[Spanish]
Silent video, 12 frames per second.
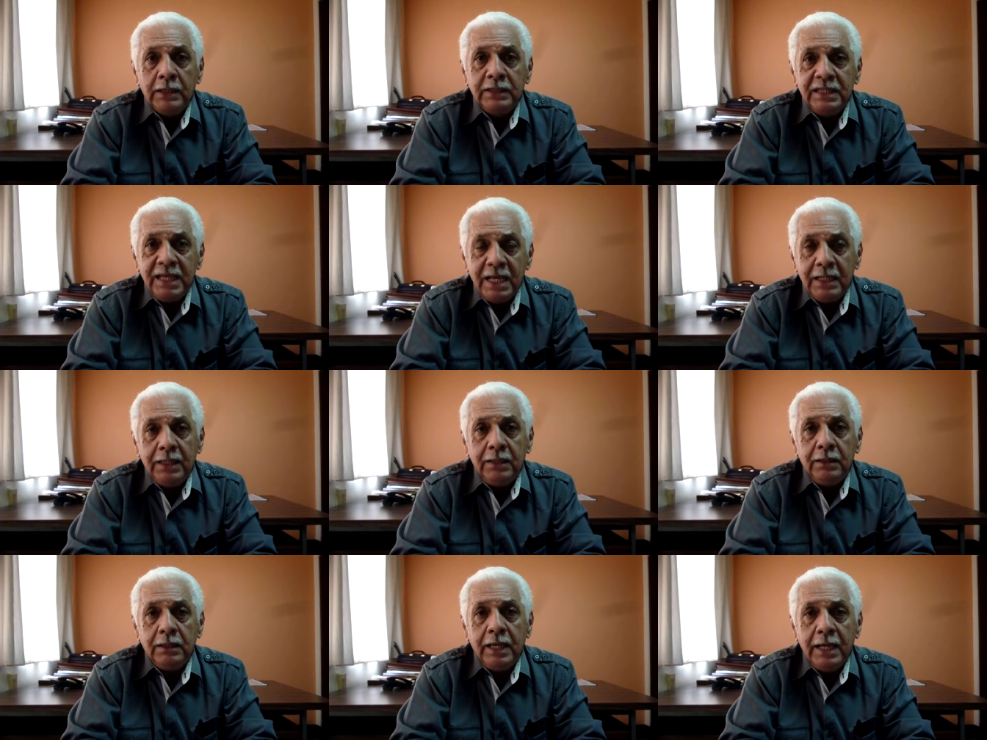tienen
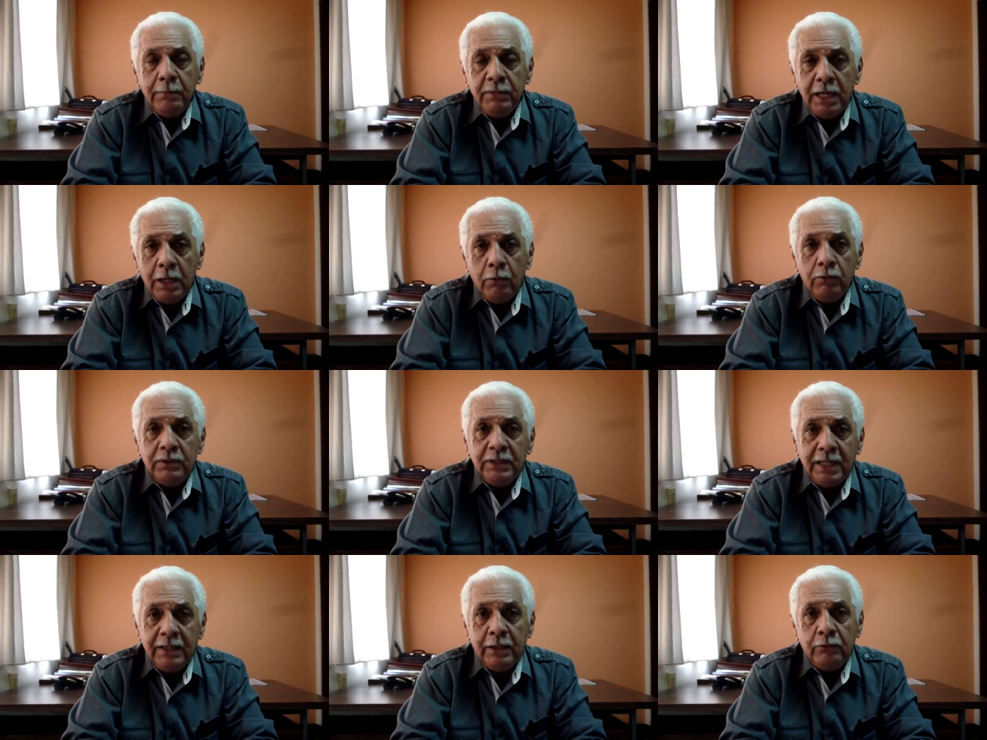el miedo
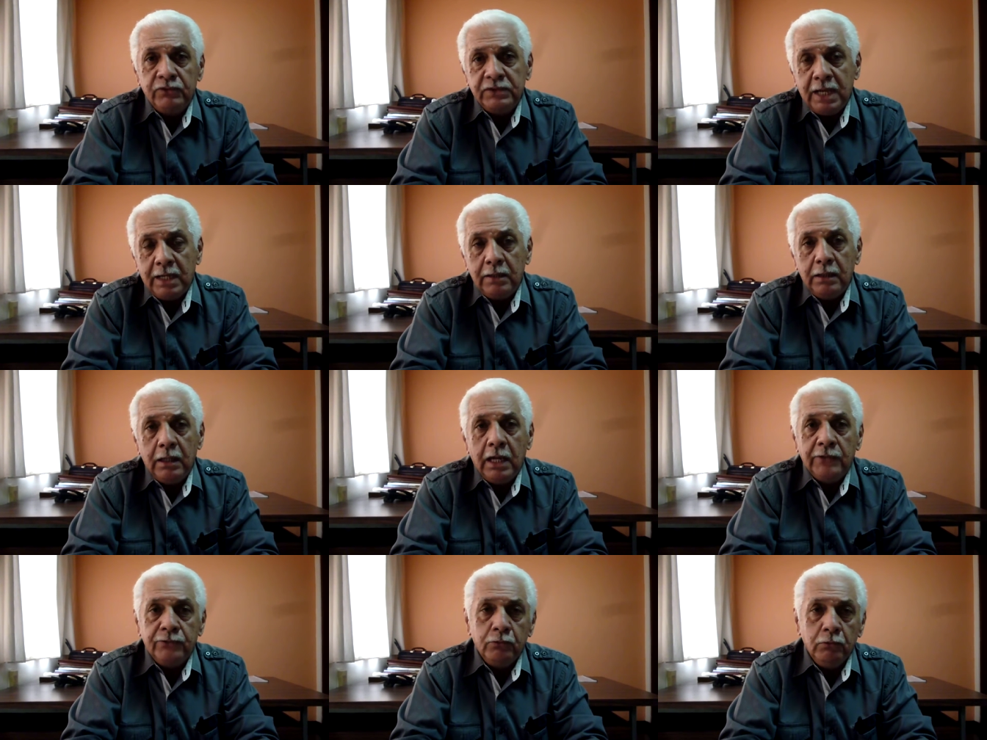de denunciar
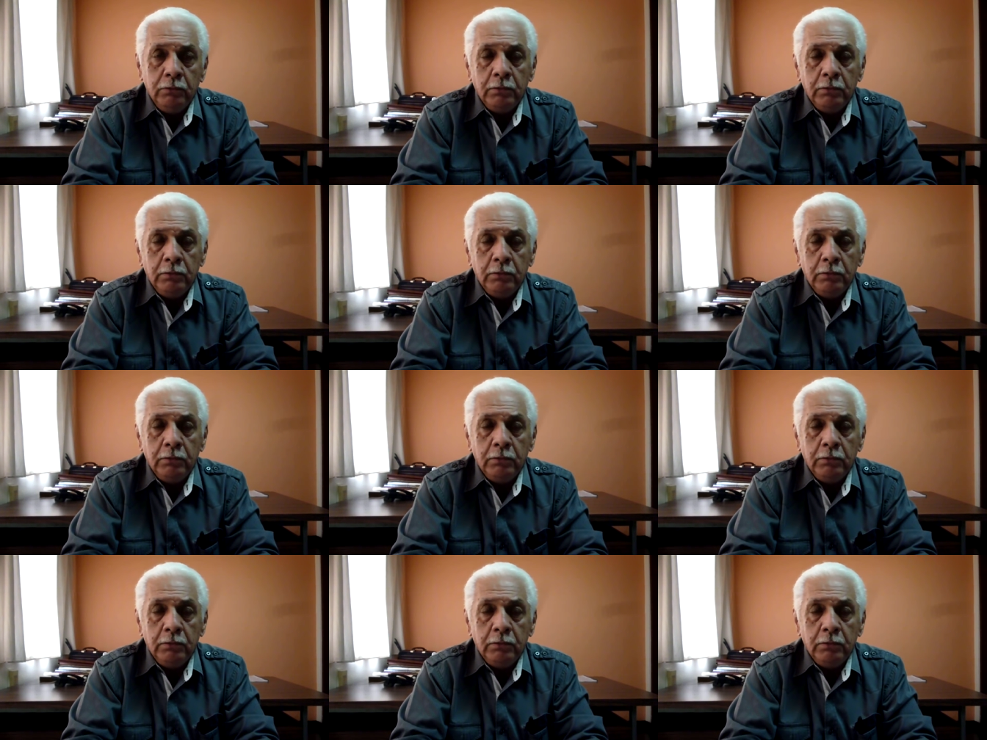a su